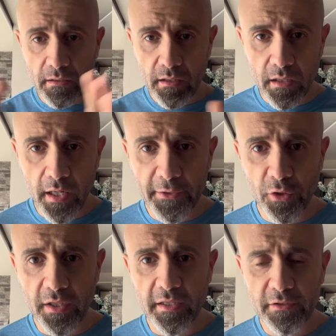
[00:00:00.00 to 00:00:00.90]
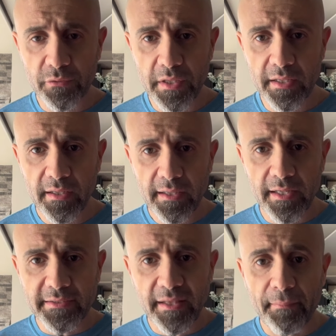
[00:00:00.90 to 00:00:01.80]
كل هدول الادويه
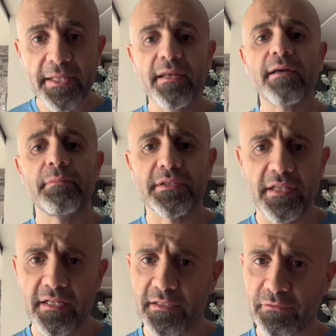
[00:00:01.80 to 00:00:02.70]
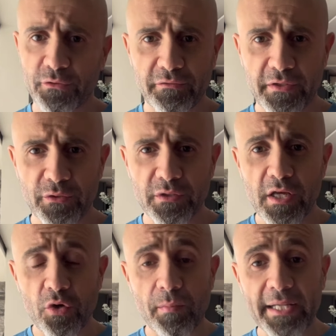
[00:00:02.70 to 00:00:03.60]
انت منك مضطر تفوت فيهم
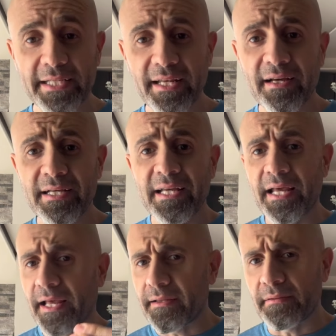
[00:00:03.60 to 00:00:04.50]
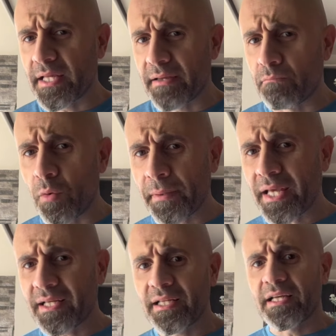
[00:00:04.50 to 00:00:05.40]
وبعدين
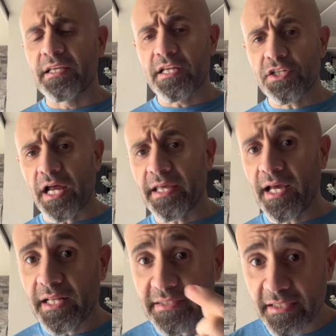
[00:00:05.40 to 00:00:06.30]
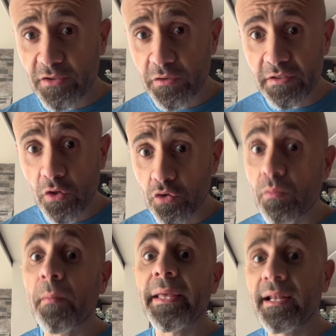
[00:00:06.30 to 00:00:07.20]
ممكن يرجع يعلى التستوستيرون
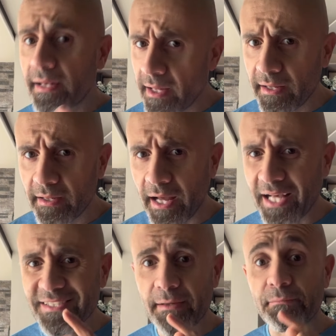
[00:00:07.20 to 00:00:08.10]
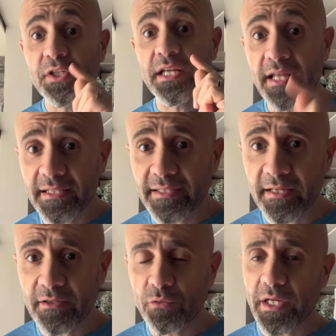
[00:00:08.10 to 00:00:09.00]
وممكن لا حسب
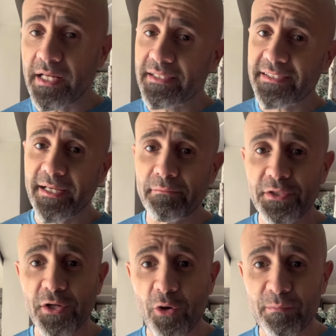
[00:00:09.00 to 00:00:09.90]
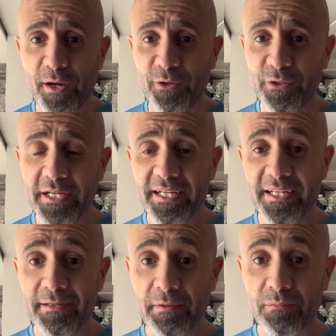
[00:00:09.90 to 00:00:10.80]
جيناتك وكل انسان بتجاوب معه
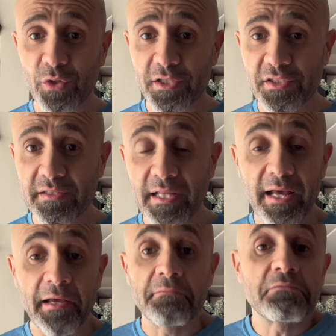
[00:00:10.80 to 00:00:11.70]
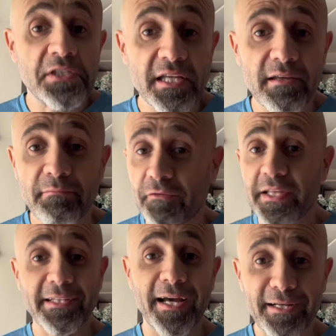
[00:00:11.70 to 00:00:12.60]
المنشط شيء ما
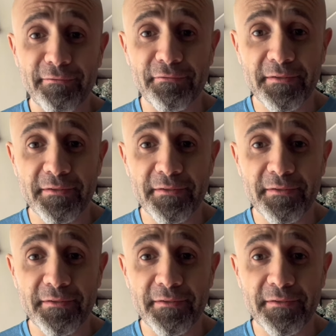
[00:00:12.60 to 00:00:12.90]
فيك تعرف